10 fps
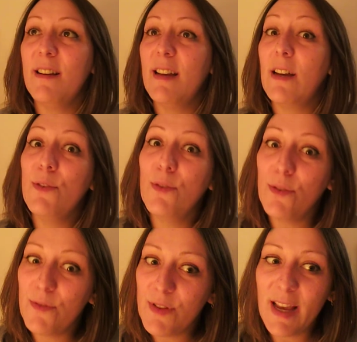Euh, et
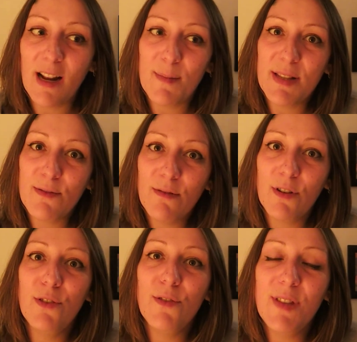revenir à la
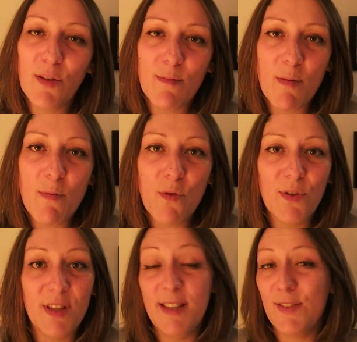maison, redevenir
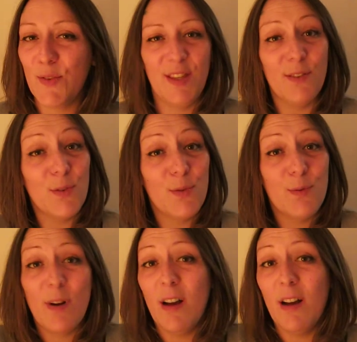une maman au foyer, ce
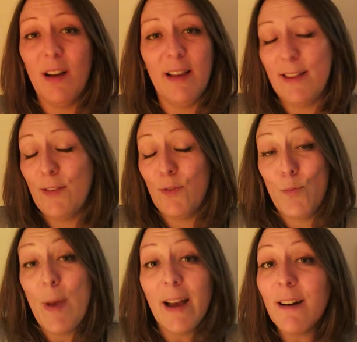qui en soit est
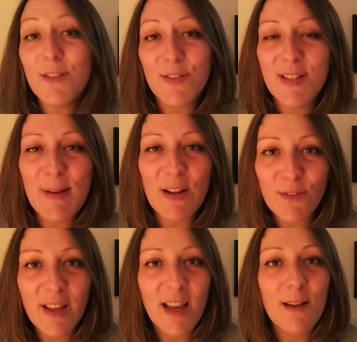super, hein. je ne dis pas le
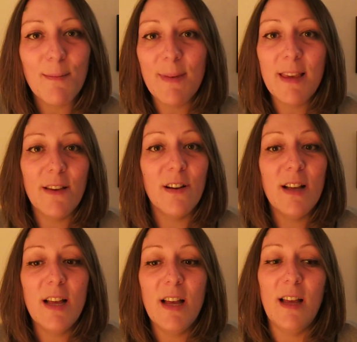contraire, mais euh,
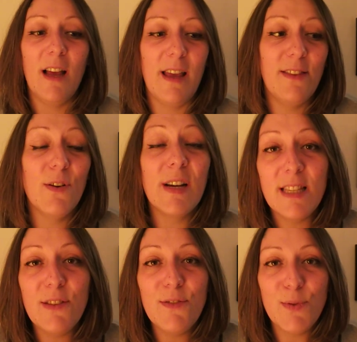étant
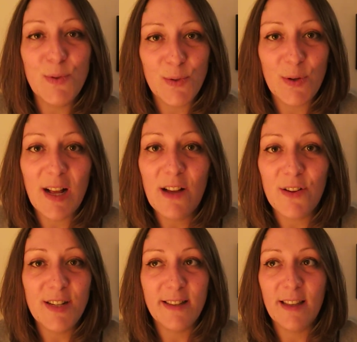active
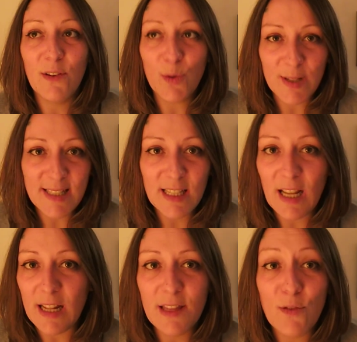jusque-là, euh, j'étais
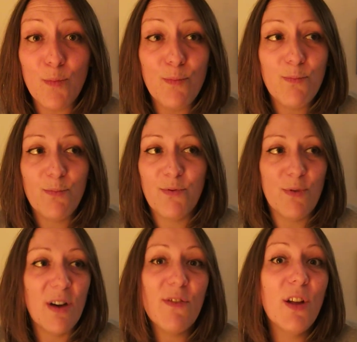angoissée à l'idée de
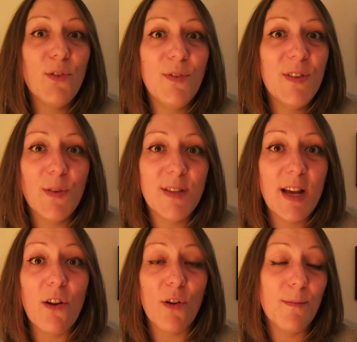plus avoir de vie
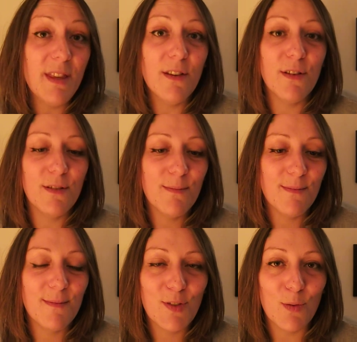sociale hormis
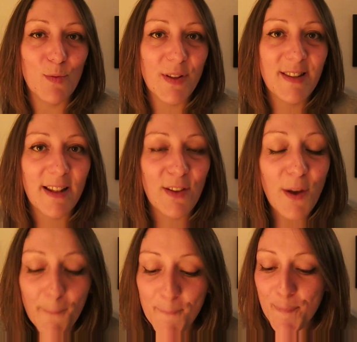sur mon
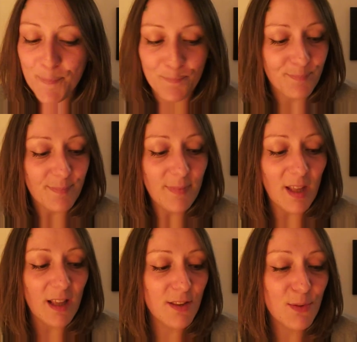ordinateur.
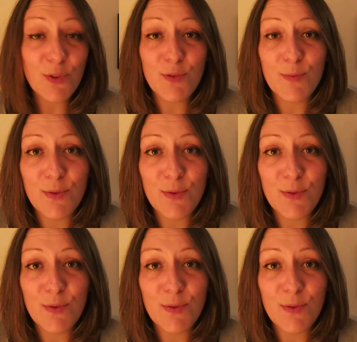Mmh.